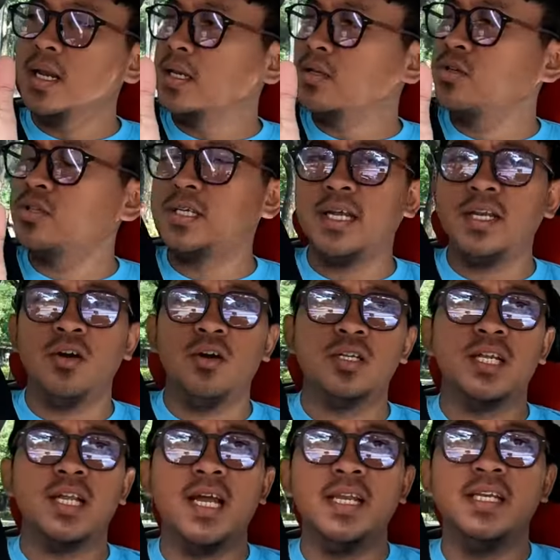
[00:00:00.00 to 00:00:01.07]
lanjut cari
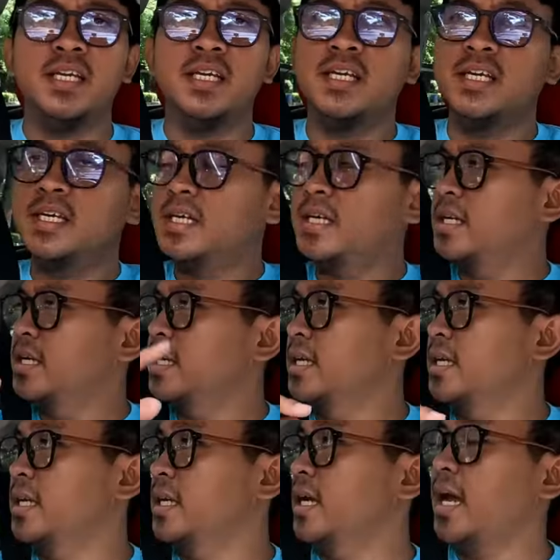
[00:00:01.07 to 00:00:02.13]
orderan di
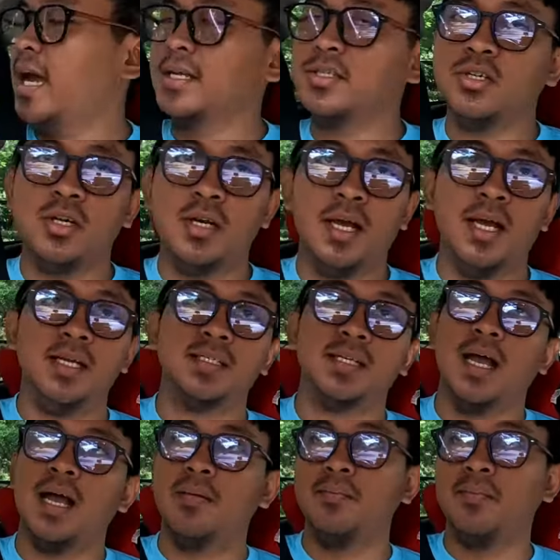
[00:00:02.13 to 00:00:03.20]
Ancol ya
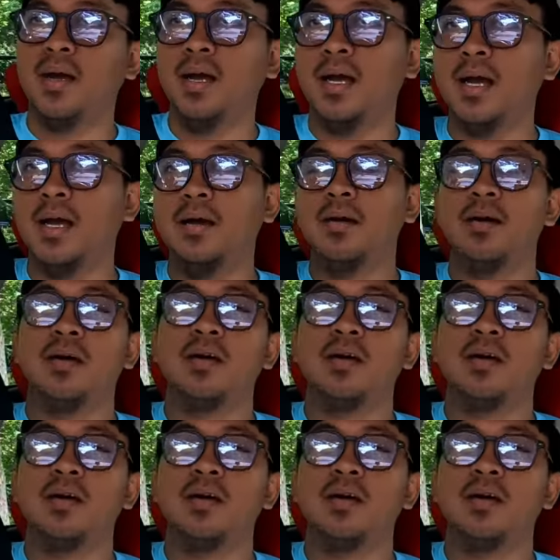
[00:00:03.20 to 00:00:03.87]
sama